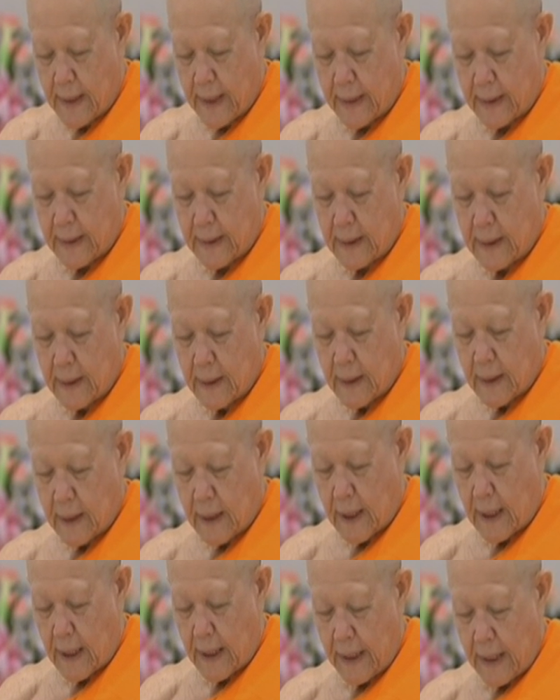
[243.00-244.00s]

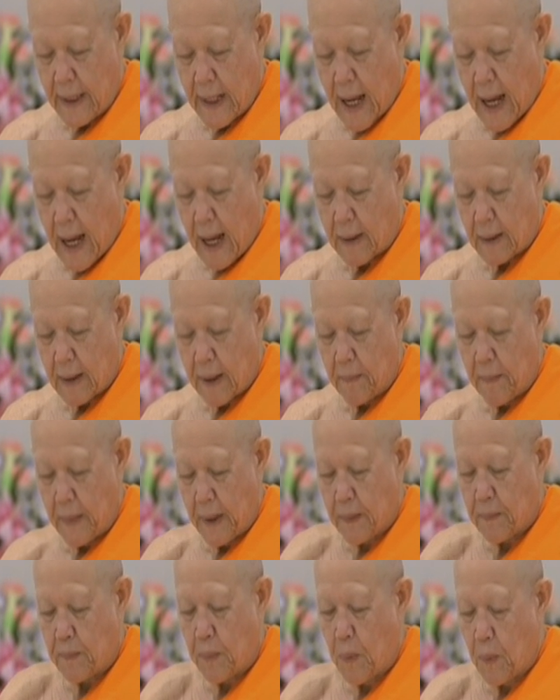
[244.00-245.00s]
7. กัลยาณ
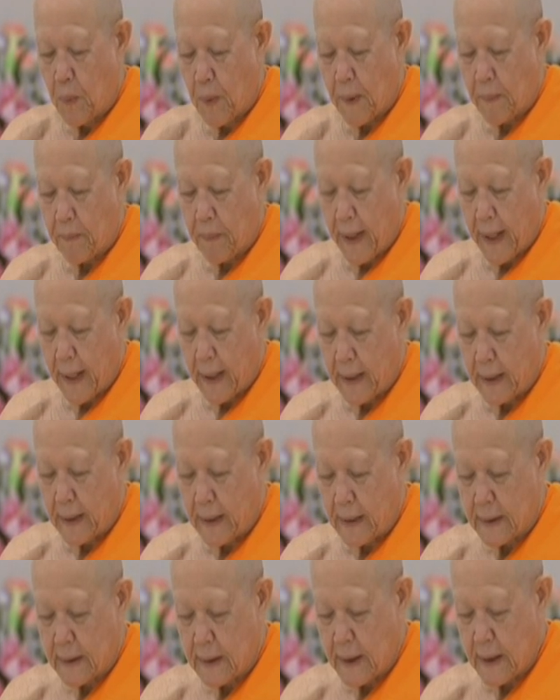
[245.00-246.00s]
มิตรพวงเพน
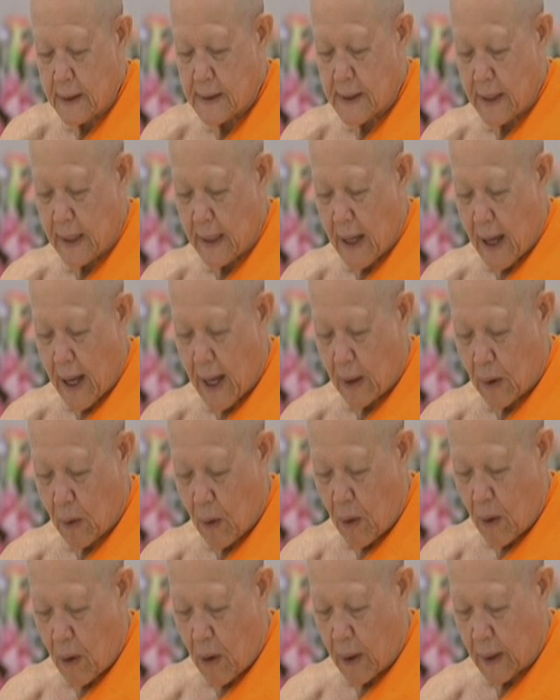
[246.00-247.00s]
ทิศยา
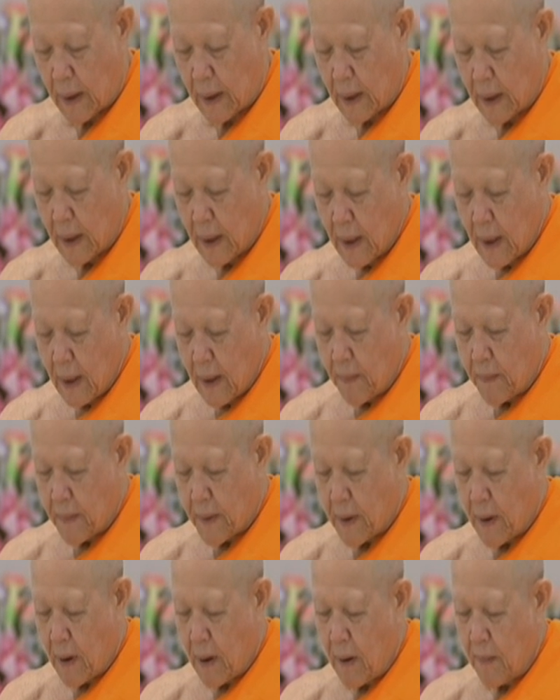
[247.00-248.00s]
กร พ
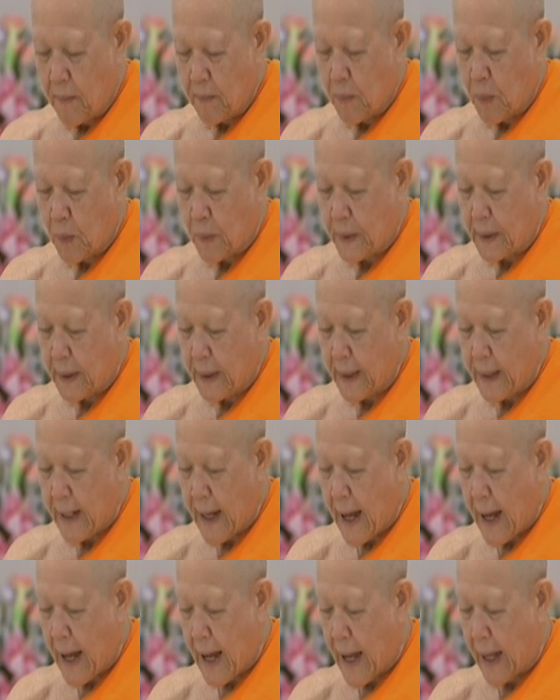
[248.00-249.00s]
ร้อมบุตรธิ
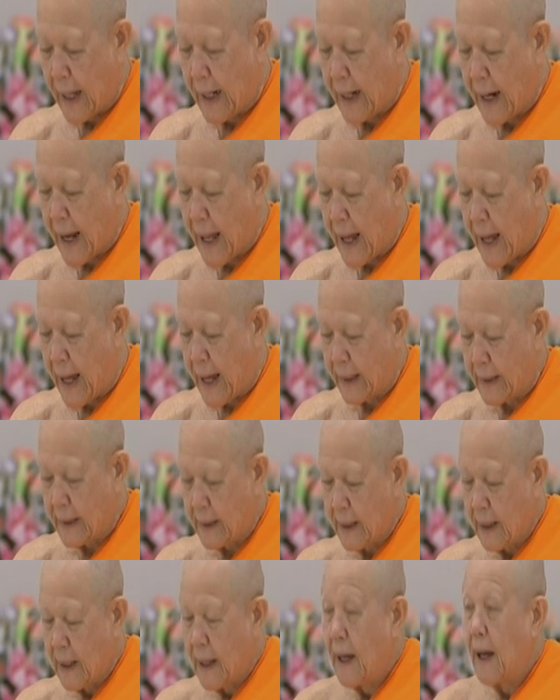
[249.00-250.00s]
ดาหลาน
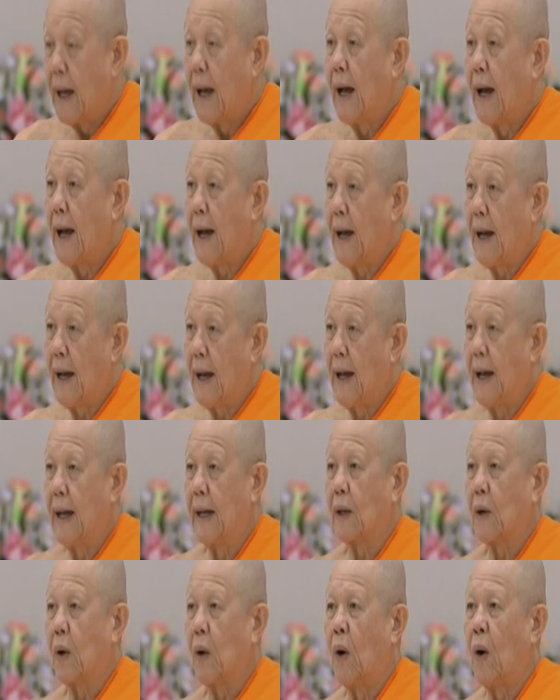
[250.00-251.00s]
ห้า
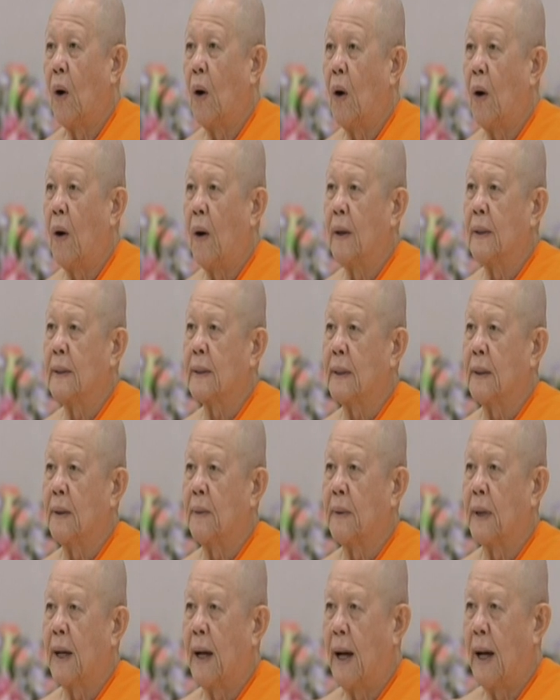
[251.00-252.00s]
กอง
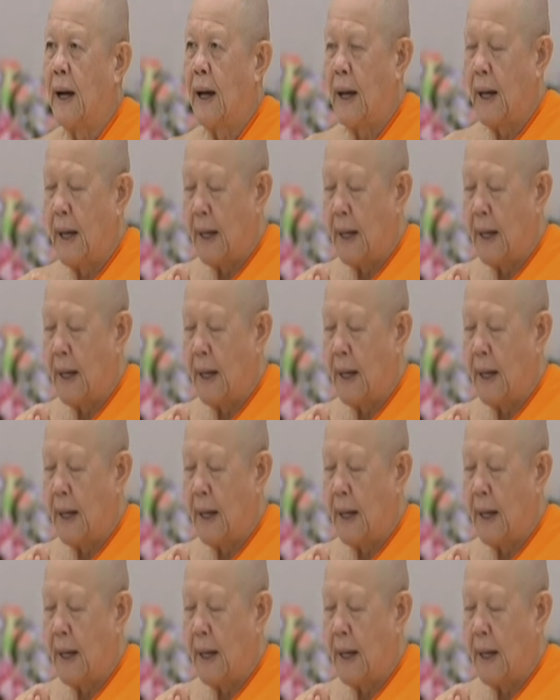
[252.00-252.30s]
เจ้าค้า